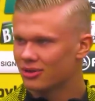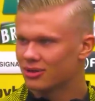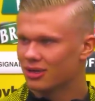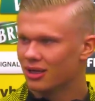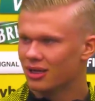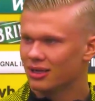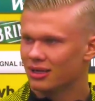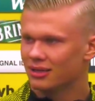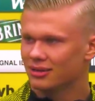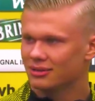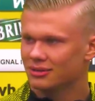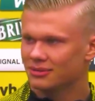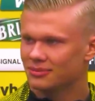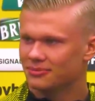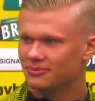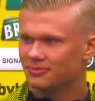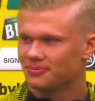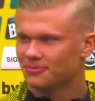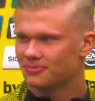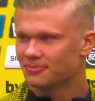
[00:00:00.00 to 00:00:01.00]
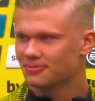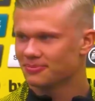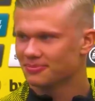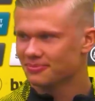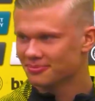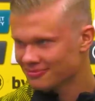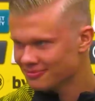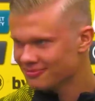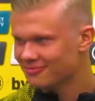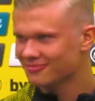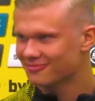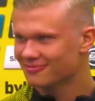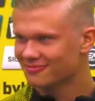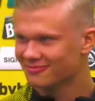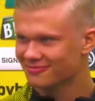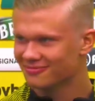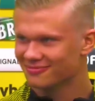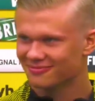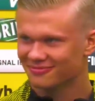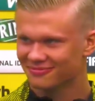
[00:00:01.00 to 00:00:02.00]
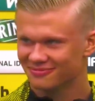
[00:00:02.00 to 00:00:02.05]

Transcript: De acordo com alguns jornais, o Barcelona é o